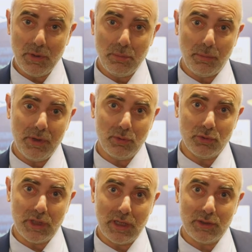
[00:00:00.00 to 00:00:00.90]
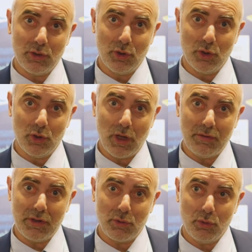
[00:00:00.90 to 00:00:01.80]
mais un premier contact euh,
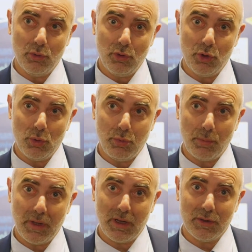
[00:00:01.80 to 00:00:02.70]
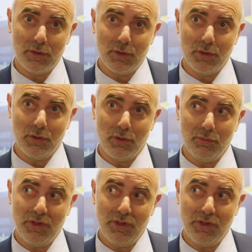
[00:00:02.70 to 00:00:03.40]
avec eux, une première euh,